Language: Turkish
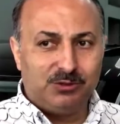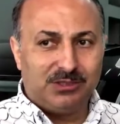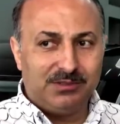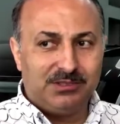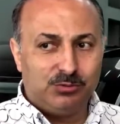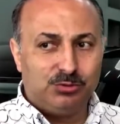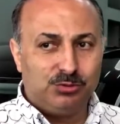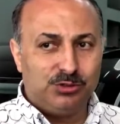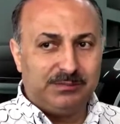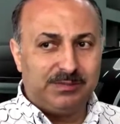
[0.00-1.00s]
Bu tabii ki bu
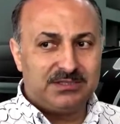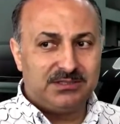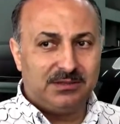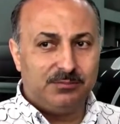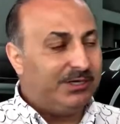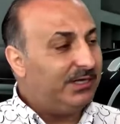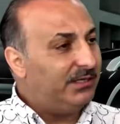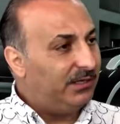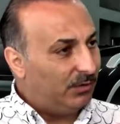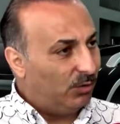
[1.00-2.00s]
durgun gitmesinin de bu
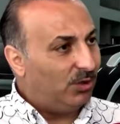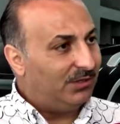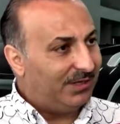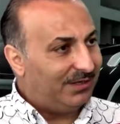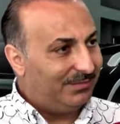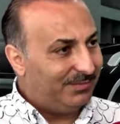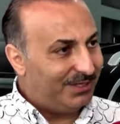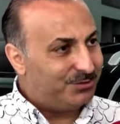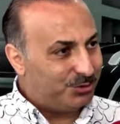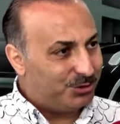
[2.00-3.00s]
kredi oranlarının
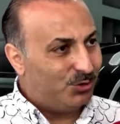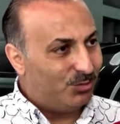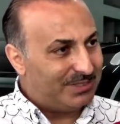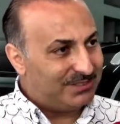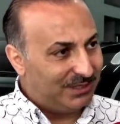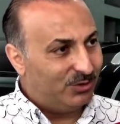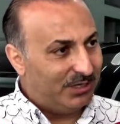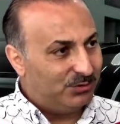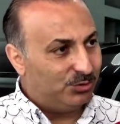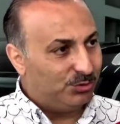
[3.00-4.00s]
biraz yüksek olmasından
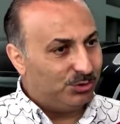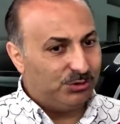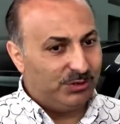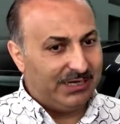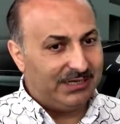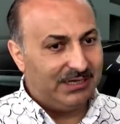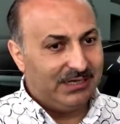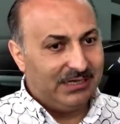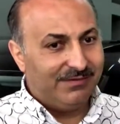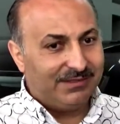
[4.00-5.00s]
dolayı durgun gidiyor. Yani
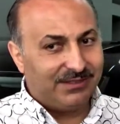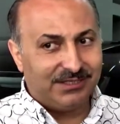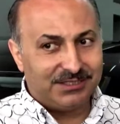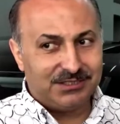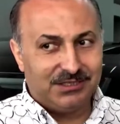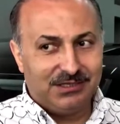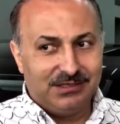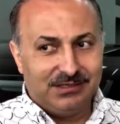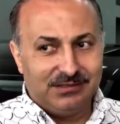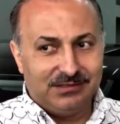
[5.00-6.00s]
vatandaş
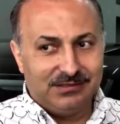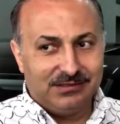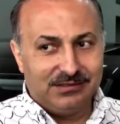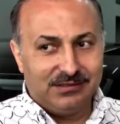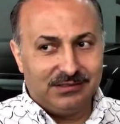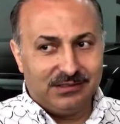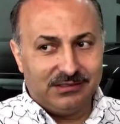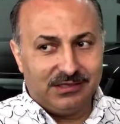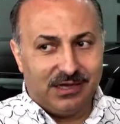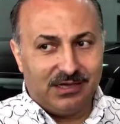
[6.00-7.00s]
e,
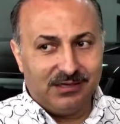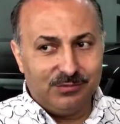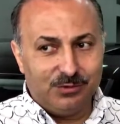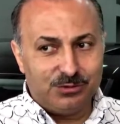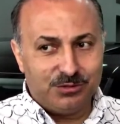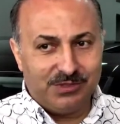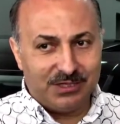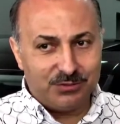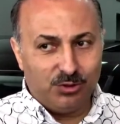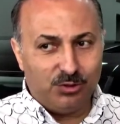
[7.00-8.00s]
alım gücü
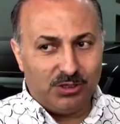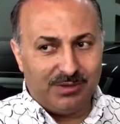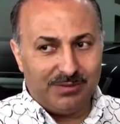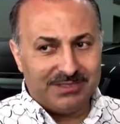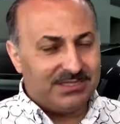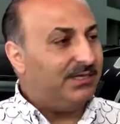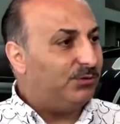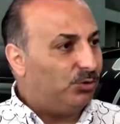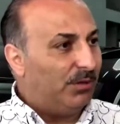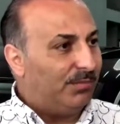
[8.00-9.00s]
biraz oluyor ama biraz da
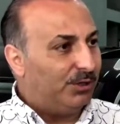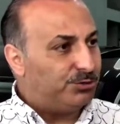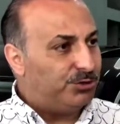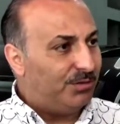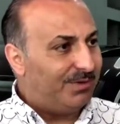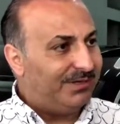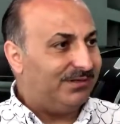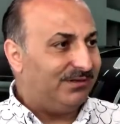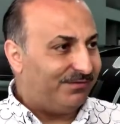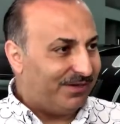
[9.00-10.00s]
kredi kullanmak istiyor ama
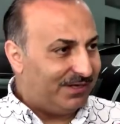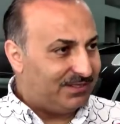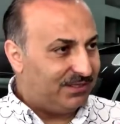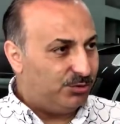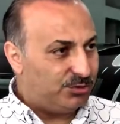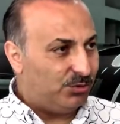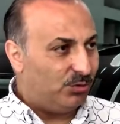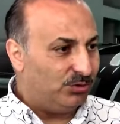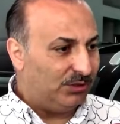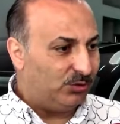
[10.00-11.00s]
kredi faizleri yüksek
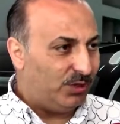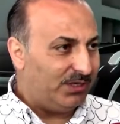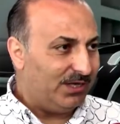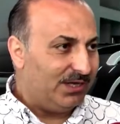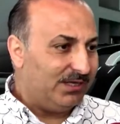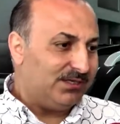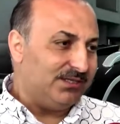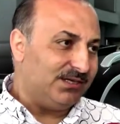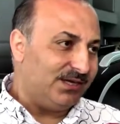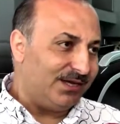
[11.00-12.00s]
olduğundan dolayı
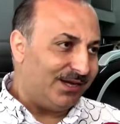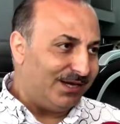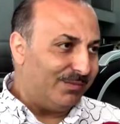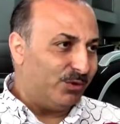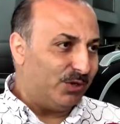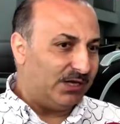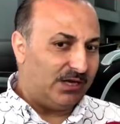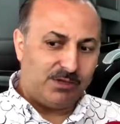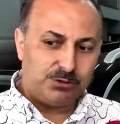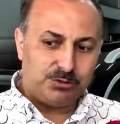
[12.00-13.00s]
ikinci eli alamıyor
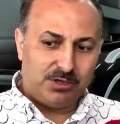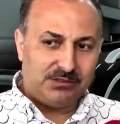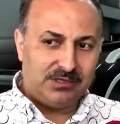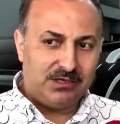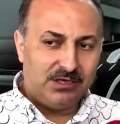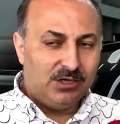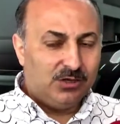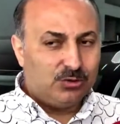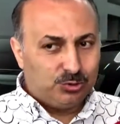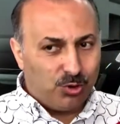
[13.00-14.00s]
yani. Ama şu anda
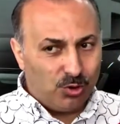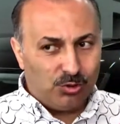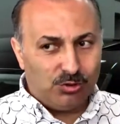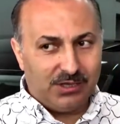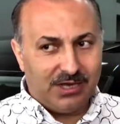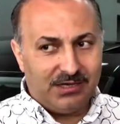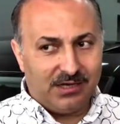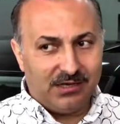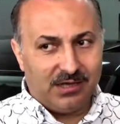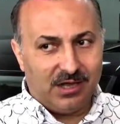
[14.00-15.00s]
çok
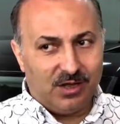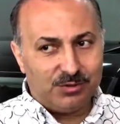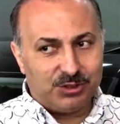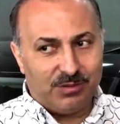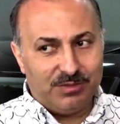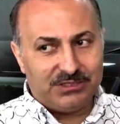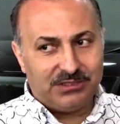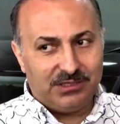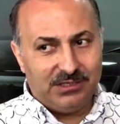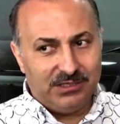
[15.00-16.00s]
yani avam şam
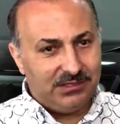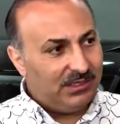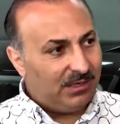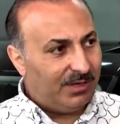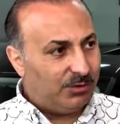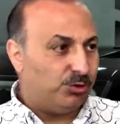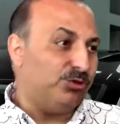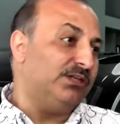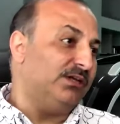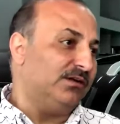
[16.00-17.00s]
işleri iyi değil ama
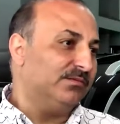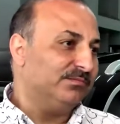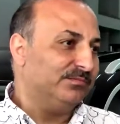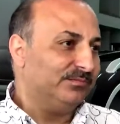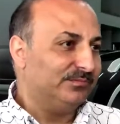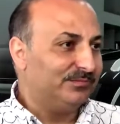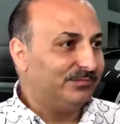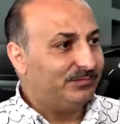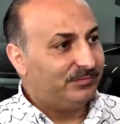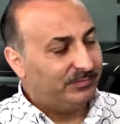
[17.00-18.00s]
kötü de değil.
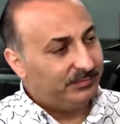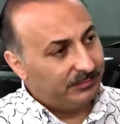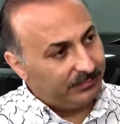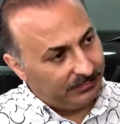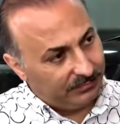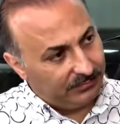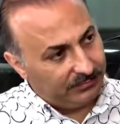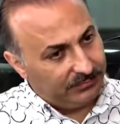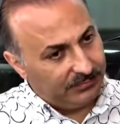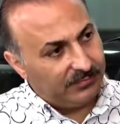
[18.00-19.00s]
Tabii yaz
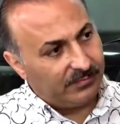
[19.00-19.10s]
dönemindeyiz.